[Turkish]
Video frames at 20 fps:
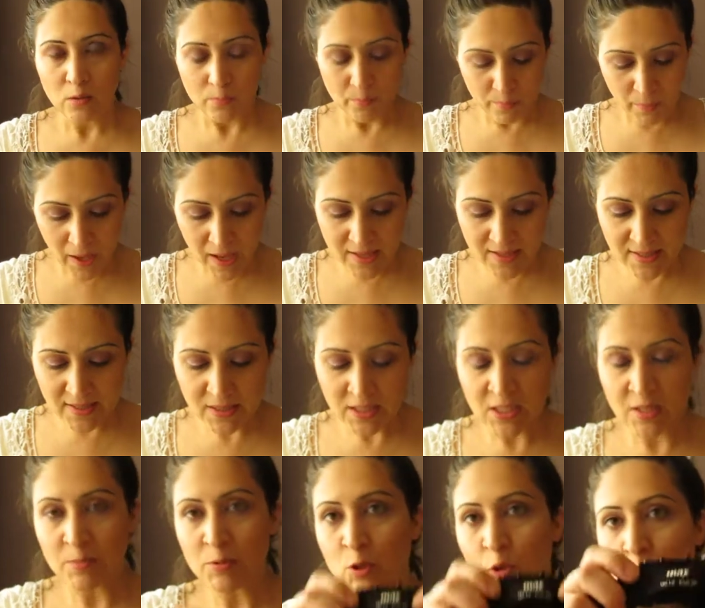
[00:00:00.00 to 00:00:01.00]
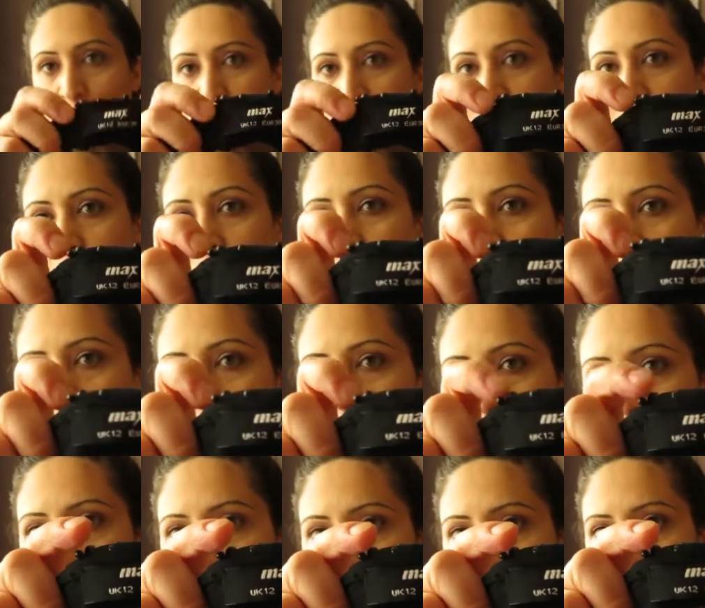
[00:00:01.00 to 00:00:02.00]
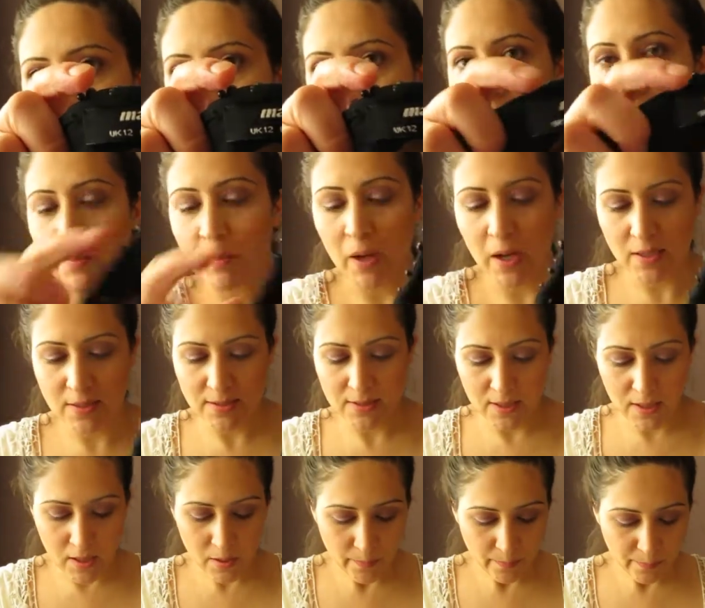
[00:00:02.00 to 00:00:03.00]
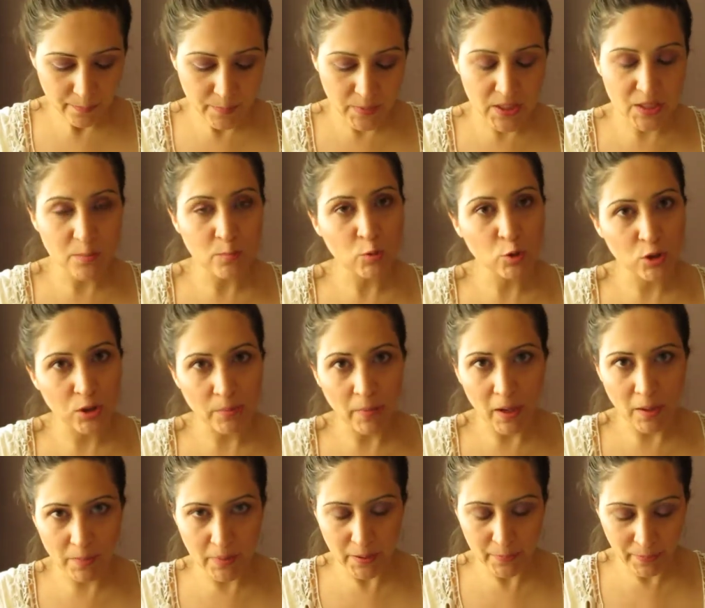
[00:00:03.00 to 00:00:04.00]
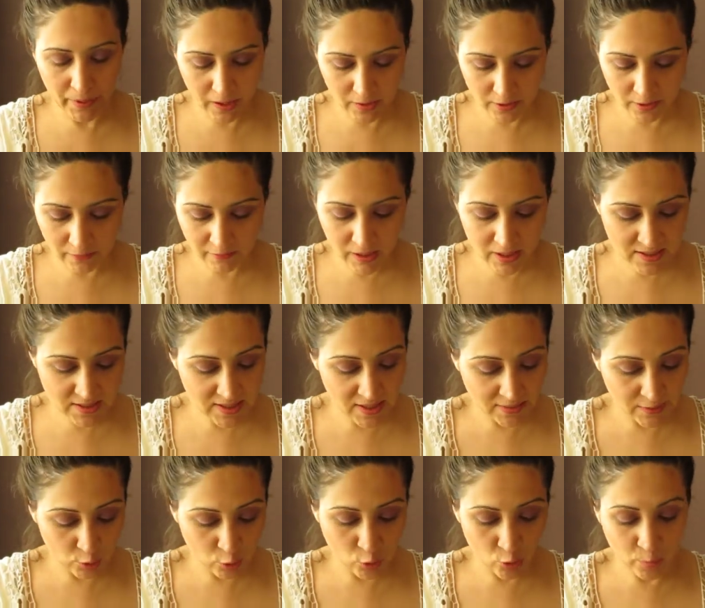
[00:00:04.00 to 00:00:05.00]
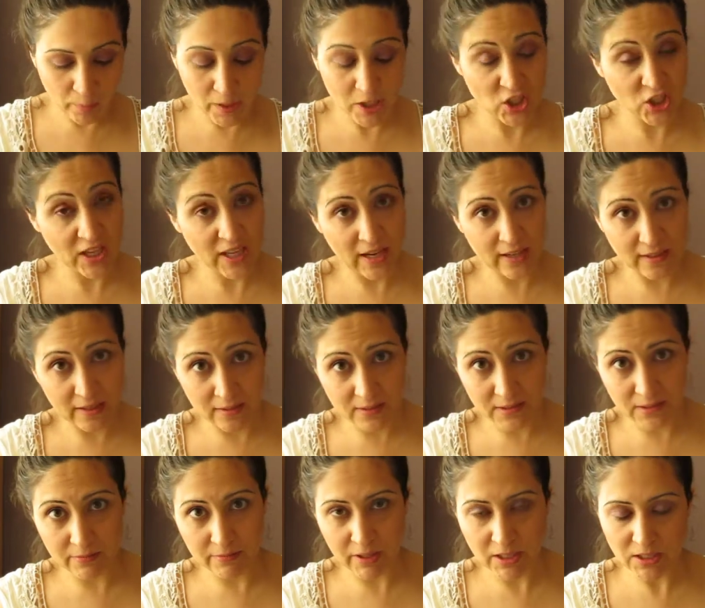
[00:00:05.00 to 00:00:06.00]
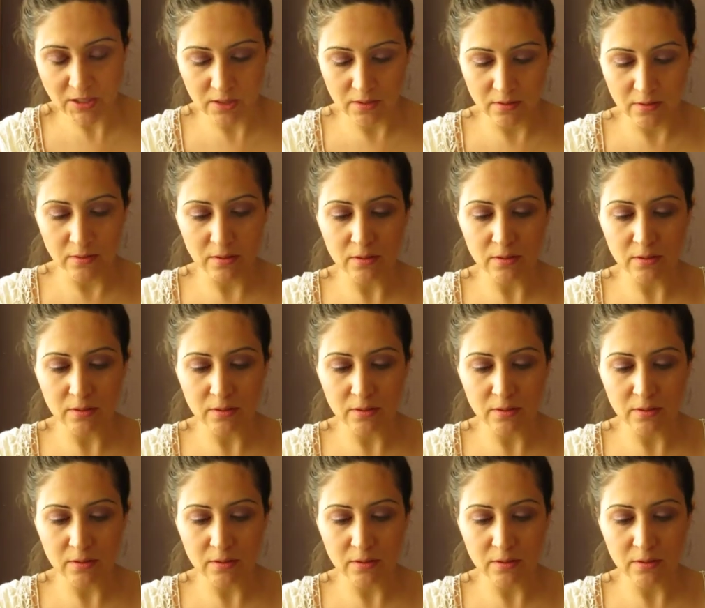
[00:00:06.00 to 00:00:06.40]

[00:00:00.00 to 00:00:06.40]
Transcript: Mağazanın ismini göstereyim. Şöyle Max diye bir mağaza. Bizim burada Marmara Park'ta var. Zannediyorum başka yerlerde de var.